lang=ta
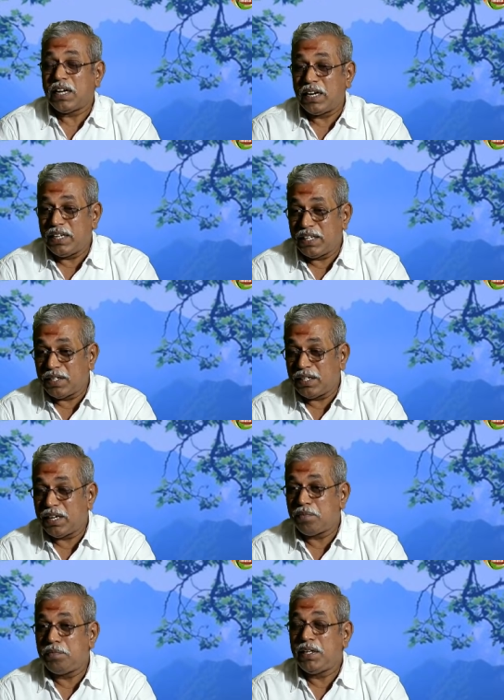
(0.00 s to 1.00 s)
கல்லீரல்
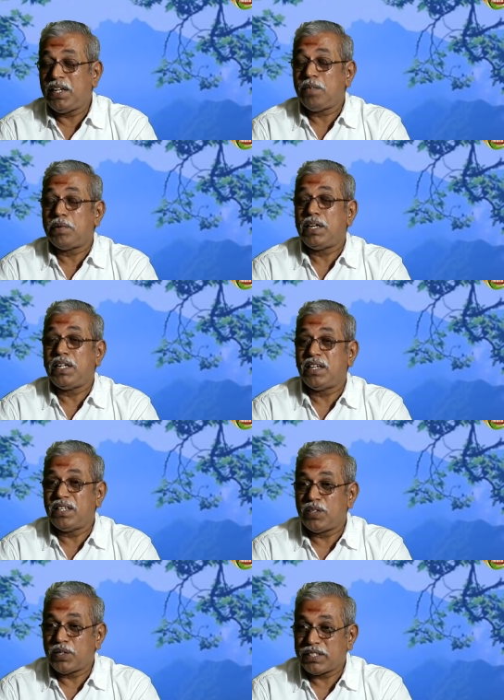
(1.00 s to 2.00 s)
நிரம்பி
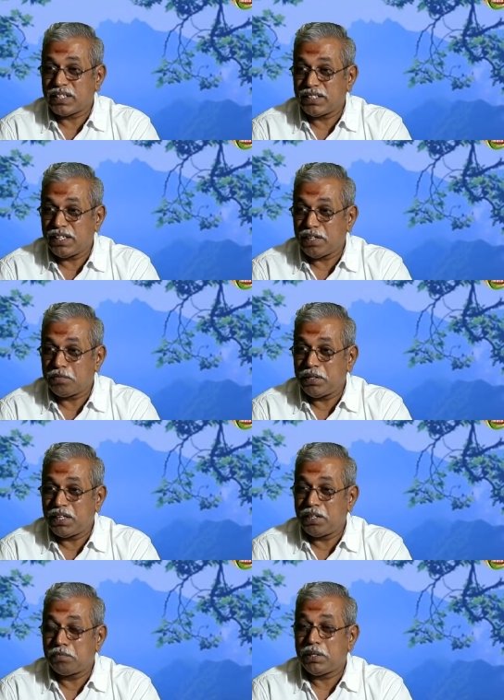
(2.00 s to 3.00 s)
மண்ணீரலினுடைய சக்தி நிரம்பி
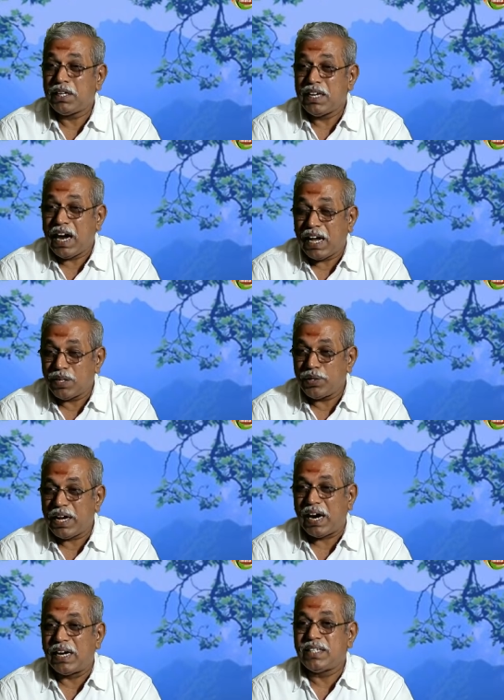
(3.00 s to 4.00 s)
இருக்கப்ப
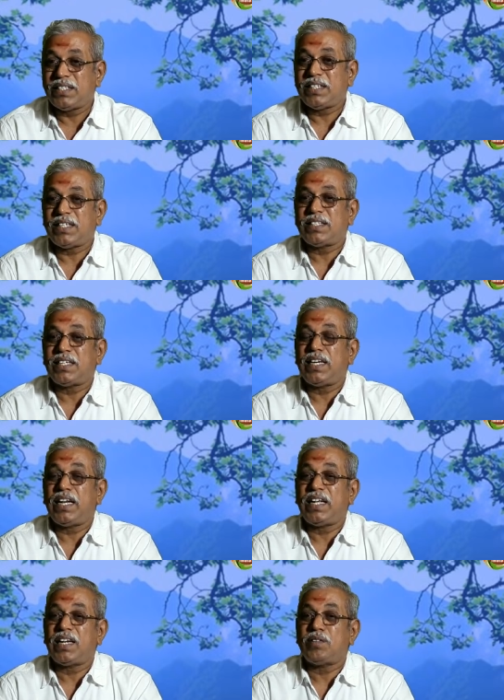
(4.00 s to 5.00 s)
அதனுடைய அடுத்தடுத்த
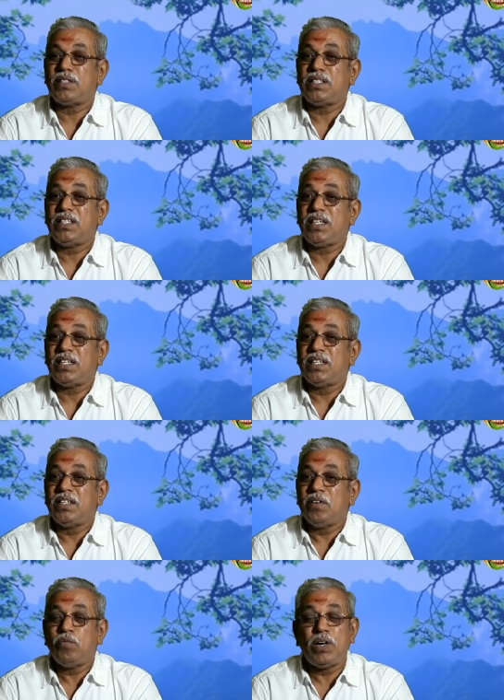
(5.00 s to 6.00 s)
நிலைகளை வந்து
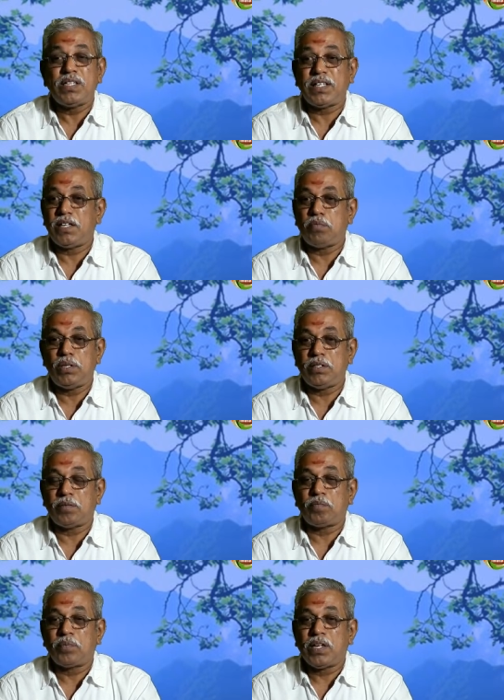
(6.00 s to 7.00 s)
வலு செய்ய
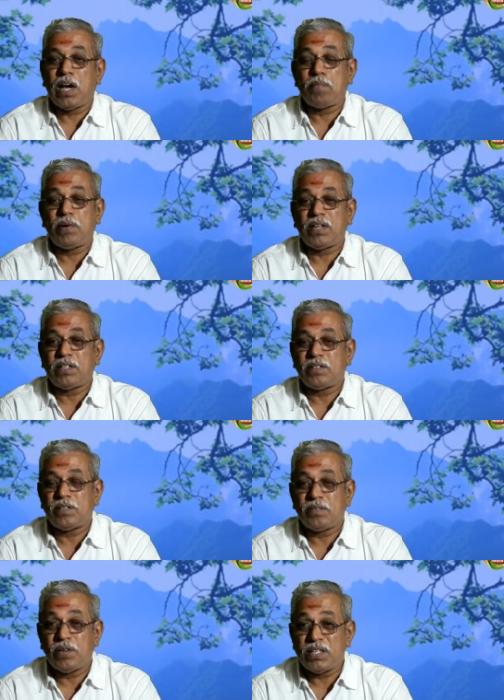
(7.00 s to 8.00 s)
முடியும் அப்போ
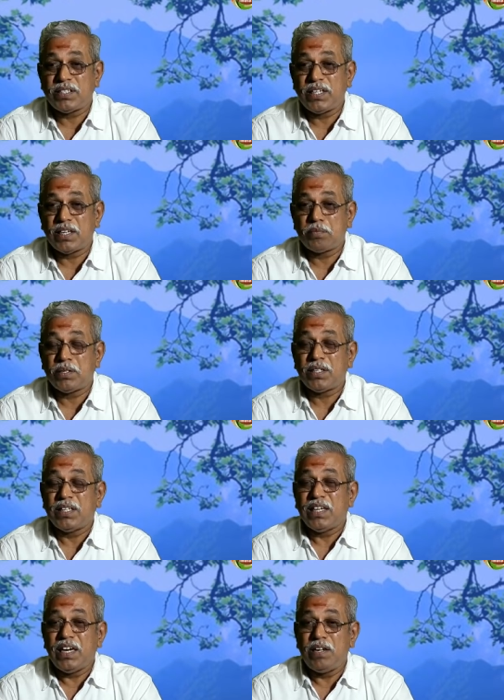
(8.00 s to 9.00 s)
வலு செய்கிறப்ப
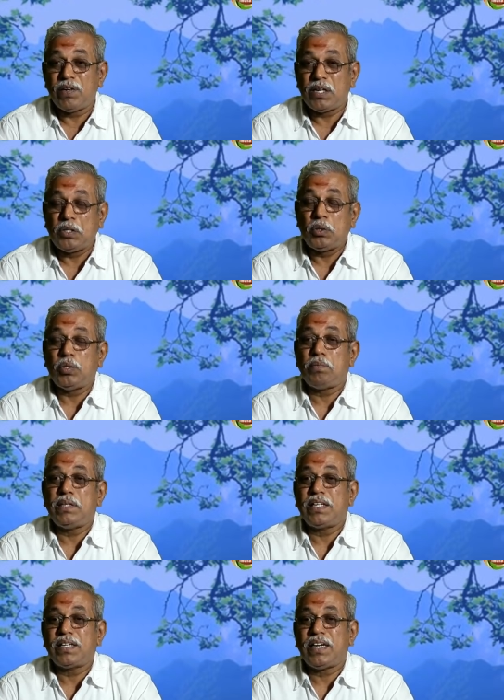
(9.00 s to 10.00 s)
லிவர் டூ
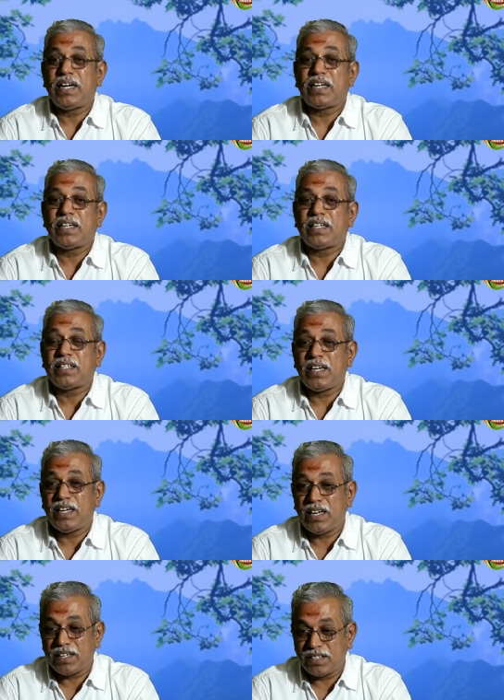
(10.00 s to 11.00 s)
அப்படிங்கிறதுல இடத்துல
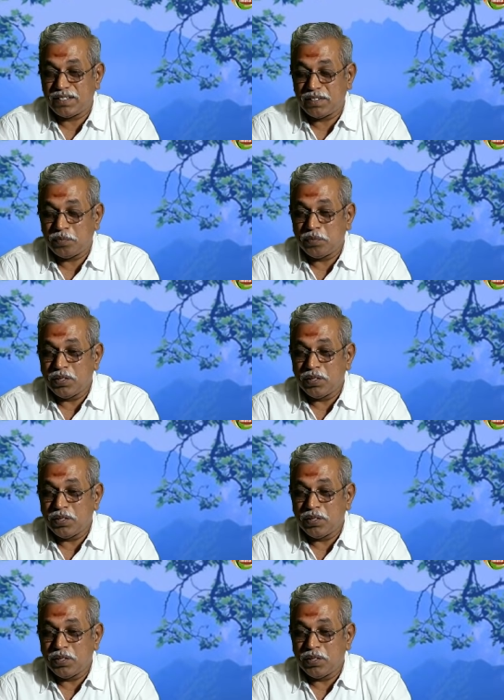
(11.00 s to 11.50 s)
என்ன நடக்குது